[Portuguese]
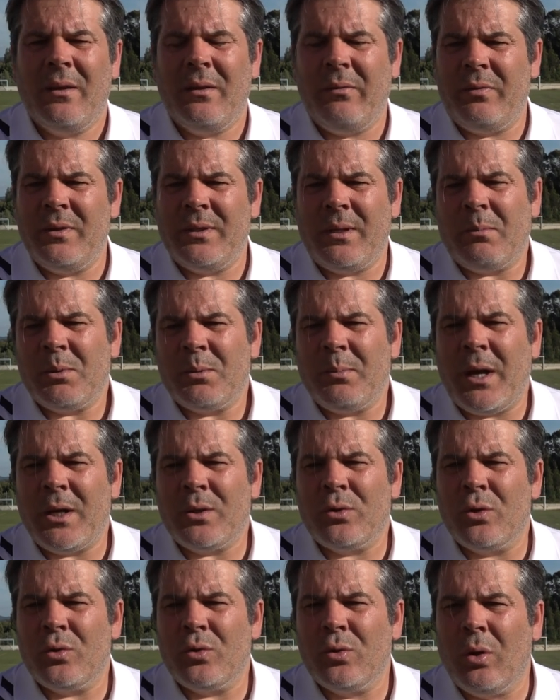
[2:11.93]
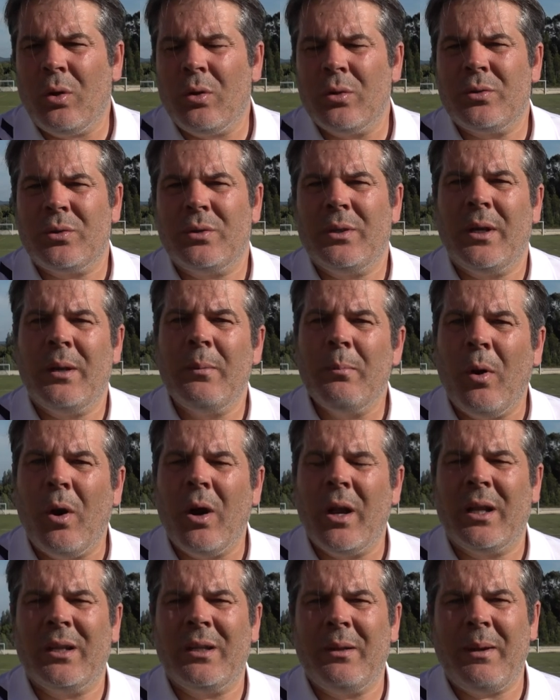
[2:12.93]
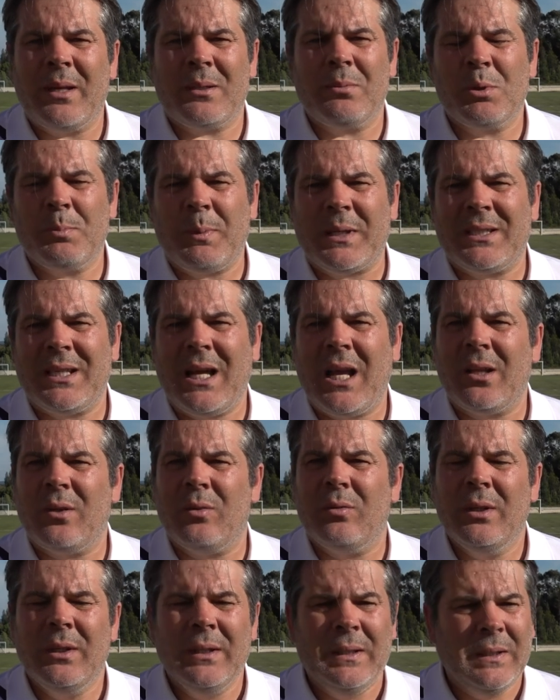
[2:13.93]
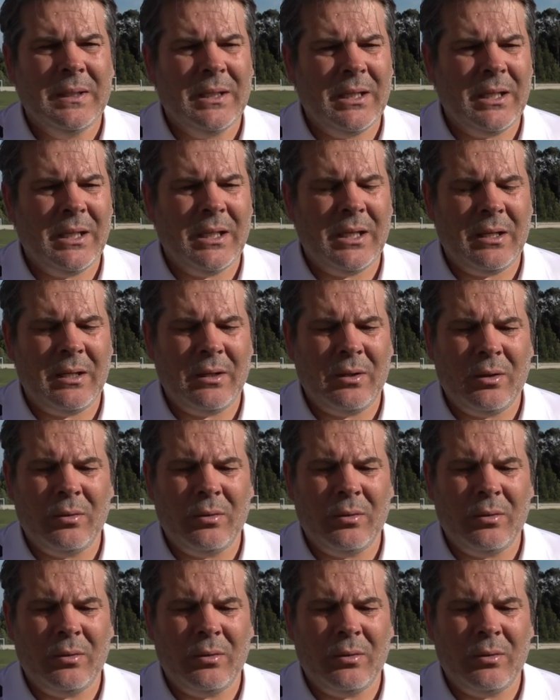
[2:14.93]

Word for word: fizemos mais dois golos, embora tivéssemos passado uh,